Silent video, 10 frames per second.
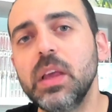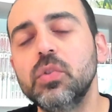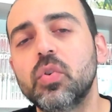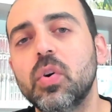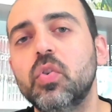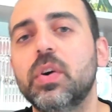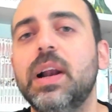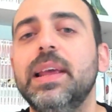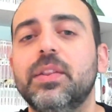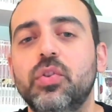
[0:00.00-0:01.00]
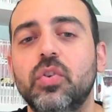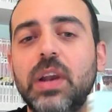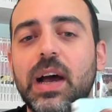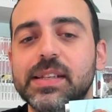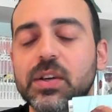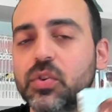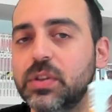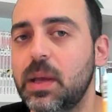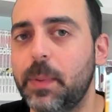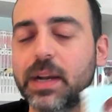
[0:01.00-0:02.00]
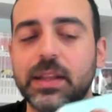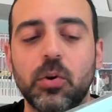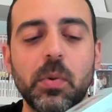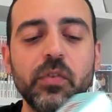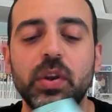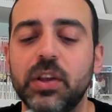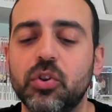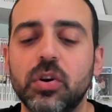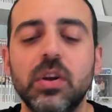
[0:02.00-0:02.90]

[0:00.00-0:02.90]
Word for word: Non ho ancora letto la seconda parte, come vi ho detto,